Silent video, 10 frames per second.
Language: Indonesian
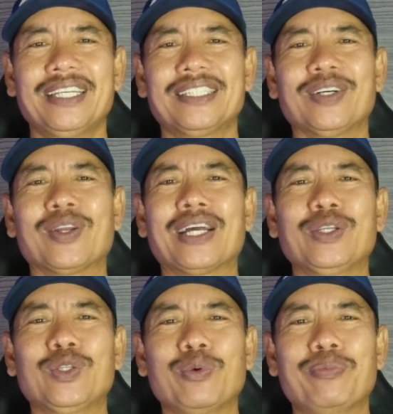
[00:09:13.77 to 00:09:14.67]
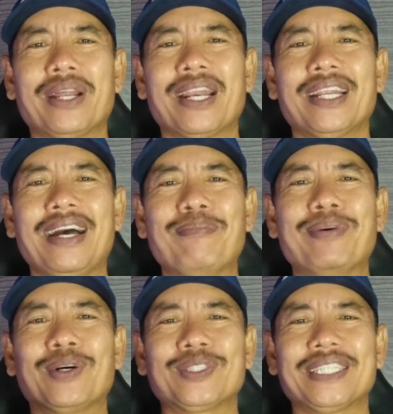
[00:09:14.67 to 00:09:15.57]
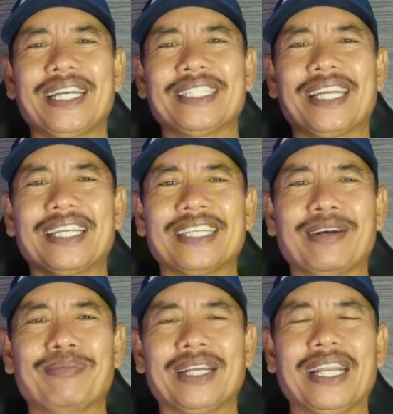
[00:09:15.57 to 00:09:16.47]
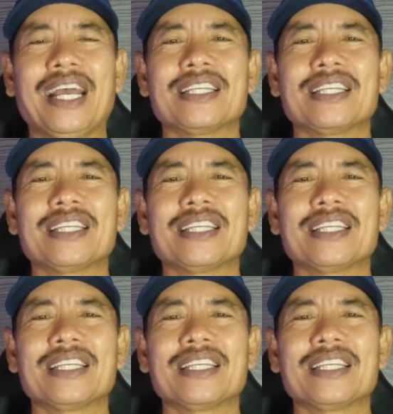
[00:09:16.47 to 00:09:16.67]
seorang youtuber about sastra sahabat.